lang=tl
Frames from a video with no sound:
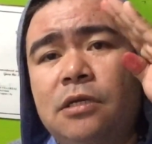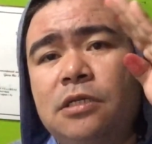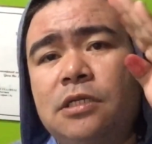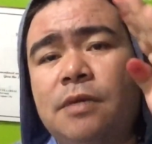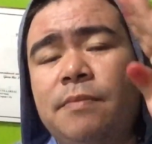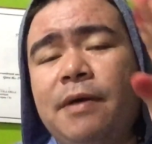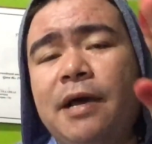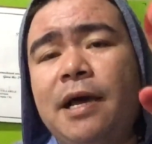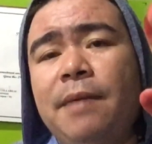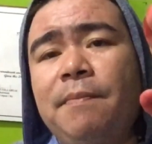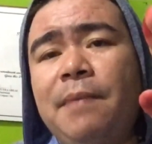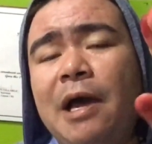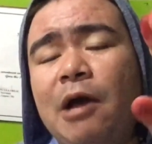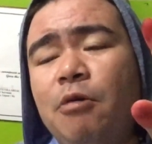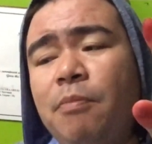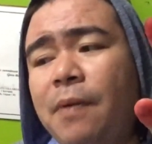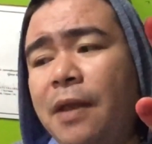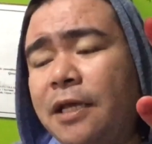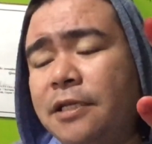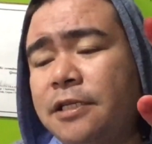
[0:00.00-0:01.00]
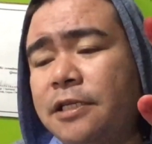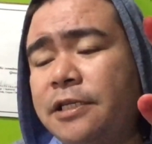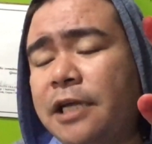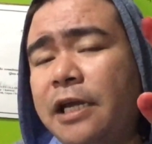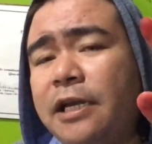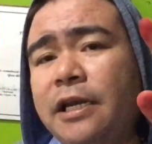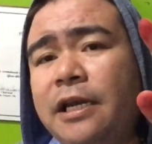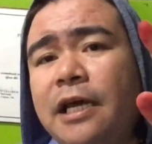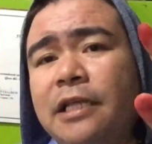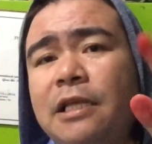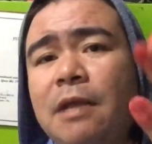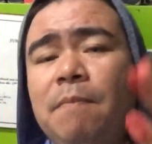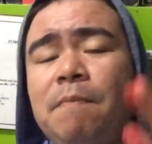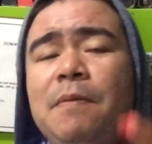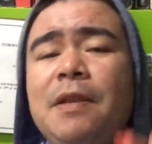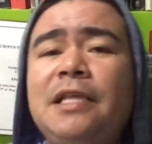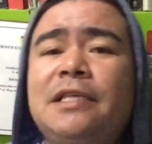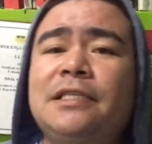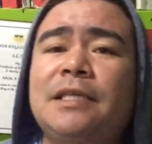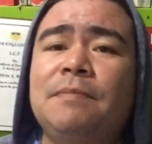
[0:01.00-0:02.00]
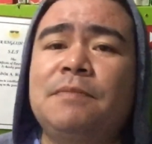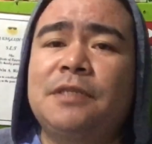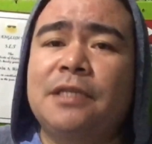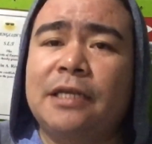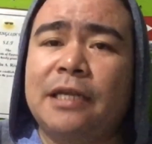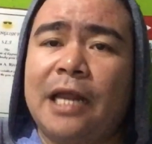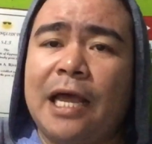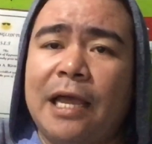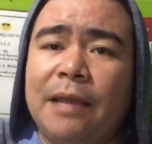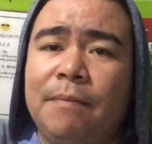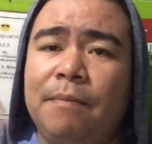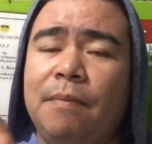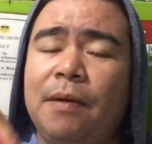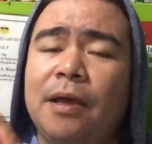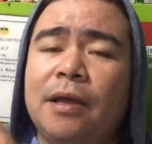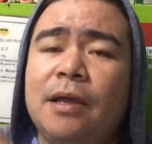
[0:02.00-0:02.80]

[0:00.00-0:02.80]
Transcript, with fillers: Sa mga bago pa lang sa channel natin, please subscribe.